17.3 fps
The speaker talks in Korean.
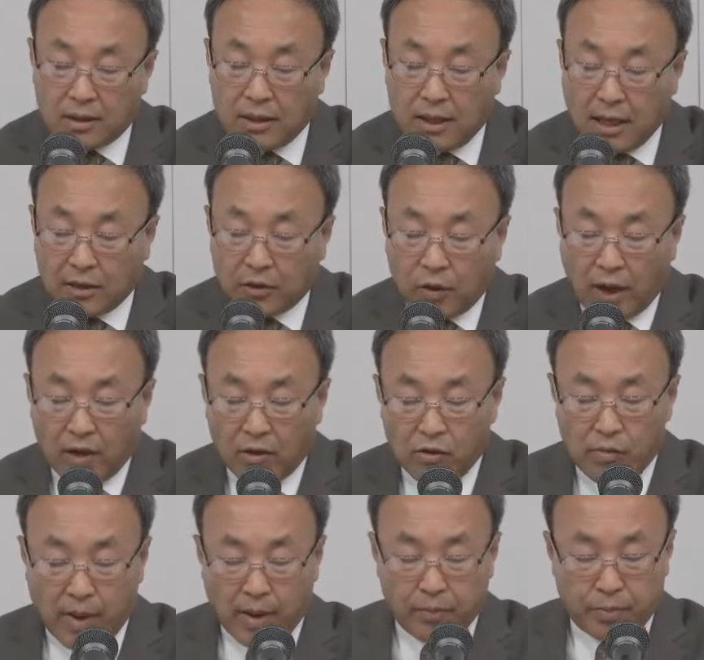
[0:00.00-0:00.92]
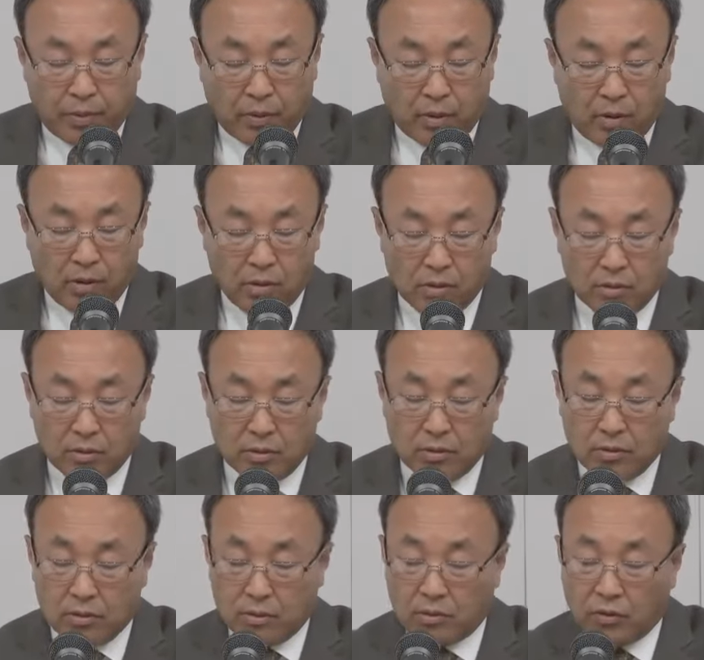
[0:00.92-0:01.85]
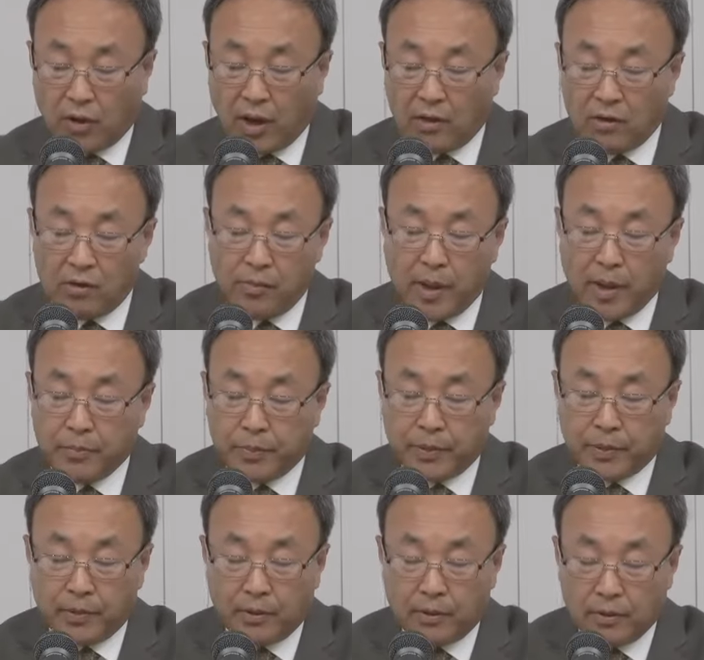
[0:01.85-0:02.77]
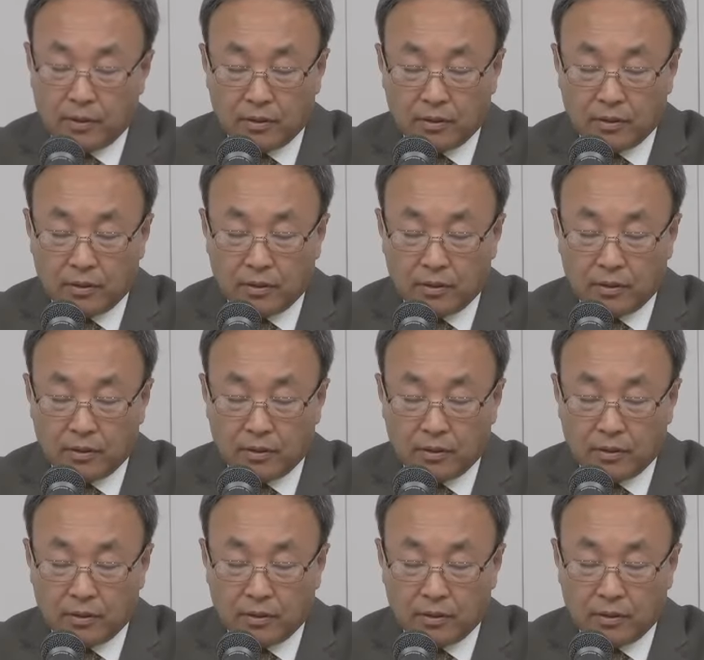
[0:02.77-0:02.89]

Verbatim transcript: 그가 꾀를 베풀어 꾀를 베풀어